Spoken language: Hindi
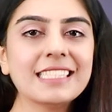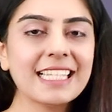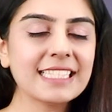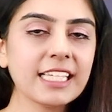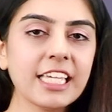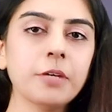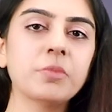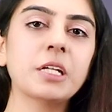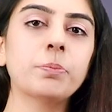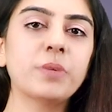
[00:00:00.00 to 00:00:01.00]
जैसा कि
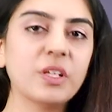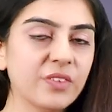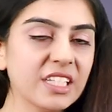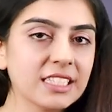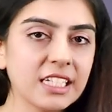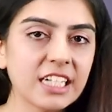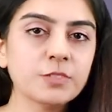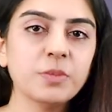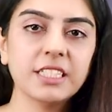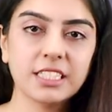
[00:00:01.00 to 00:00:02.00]
हमने प्रीवियस
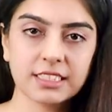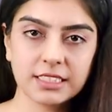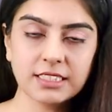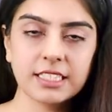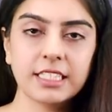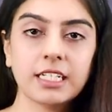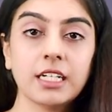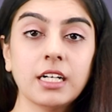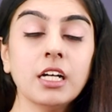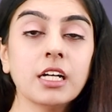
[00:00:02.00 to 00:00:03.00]
क्लास में डिस्कस
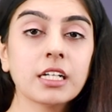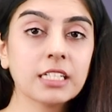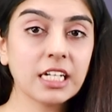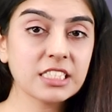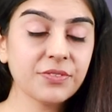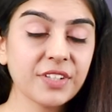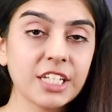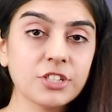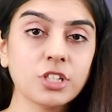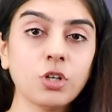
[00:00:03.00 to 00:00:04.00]
किया
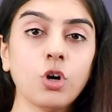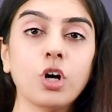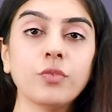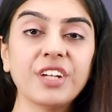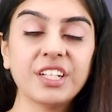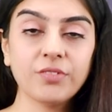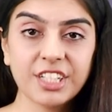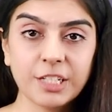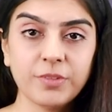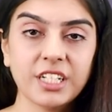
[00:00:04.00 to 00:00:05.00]
क्लासिफिकेशन ऑफ
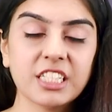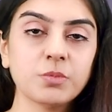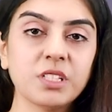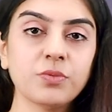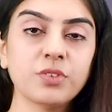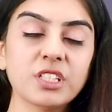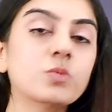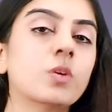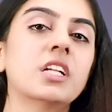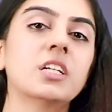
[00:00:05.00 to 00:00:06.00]
इन्वर्टिब्रेट्स में
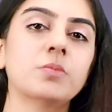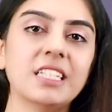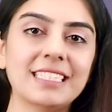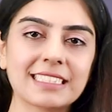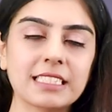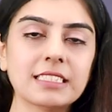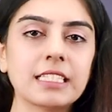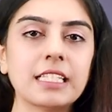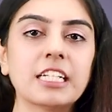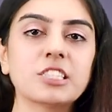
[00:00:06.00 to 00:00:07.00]
फ़र्स्ट वन हमने डिस्कस
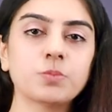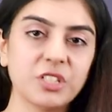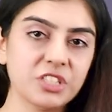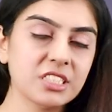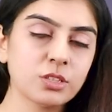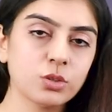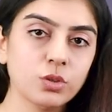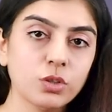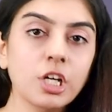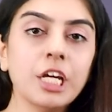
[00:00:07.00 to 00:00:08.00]
किया स्पंजेस
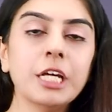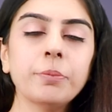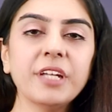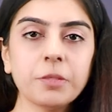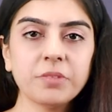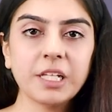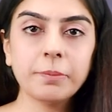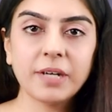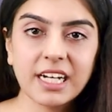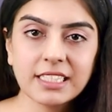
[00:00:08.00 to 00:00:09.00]
को फिर हमने
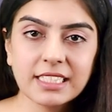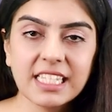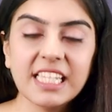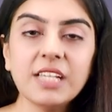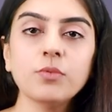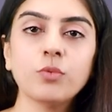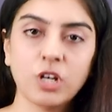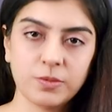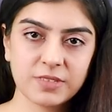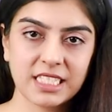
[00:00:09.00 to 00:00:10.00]
बात की
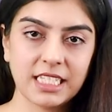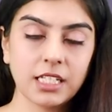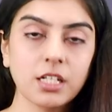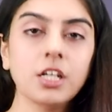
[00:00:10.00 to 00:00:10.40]
वॉम्स की